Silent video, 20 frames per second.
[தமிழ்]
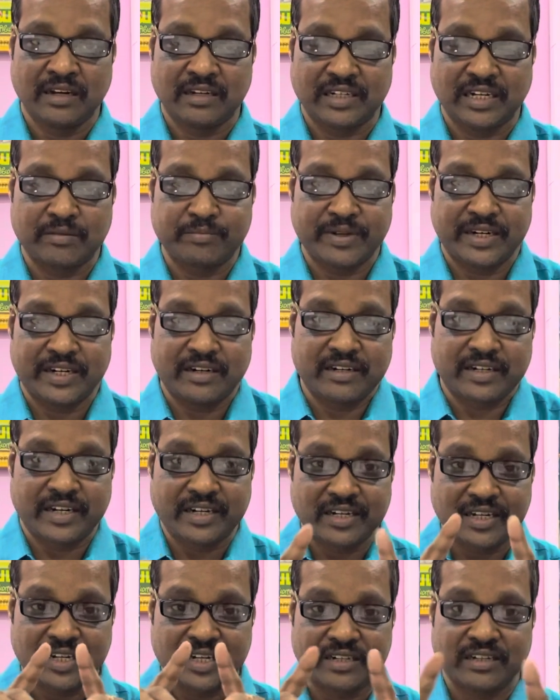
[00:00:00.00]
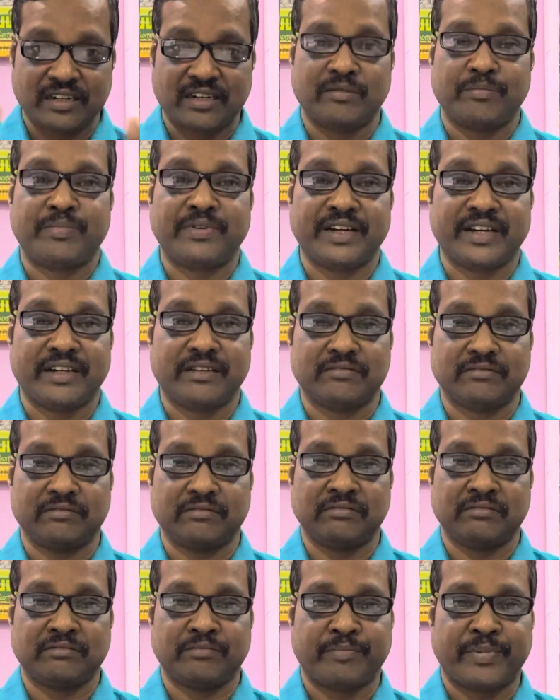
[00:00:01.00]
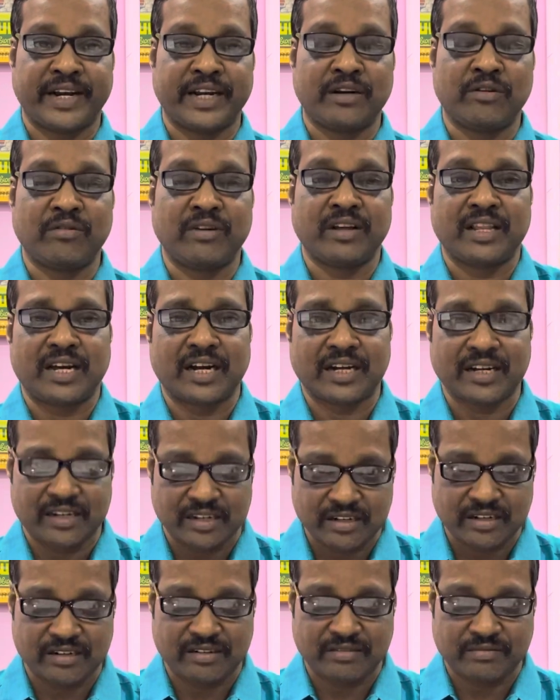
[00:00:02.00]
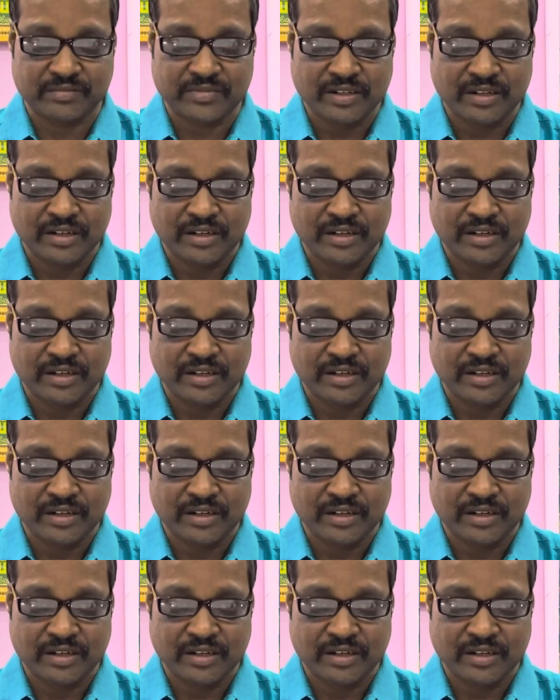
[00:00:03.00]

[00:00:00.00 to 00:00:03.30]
நண்பர்களுக்கு எல்லாருக்கும் அனுப்புங்க பயனுள்ளதாக இருக்கட்டும்